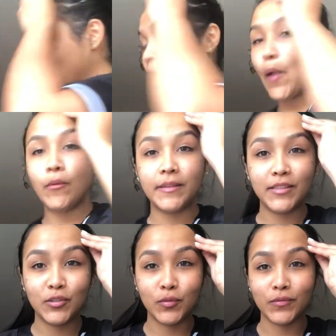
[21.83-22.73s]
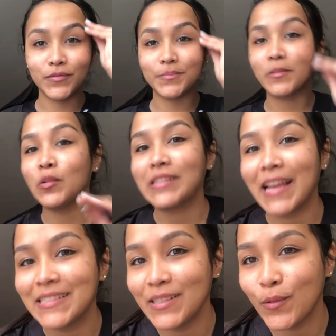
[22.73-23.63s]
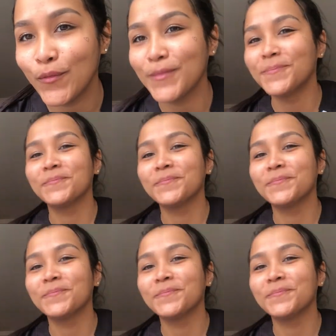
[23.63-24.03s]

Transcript: É um ambiente novo, nossa casa nova.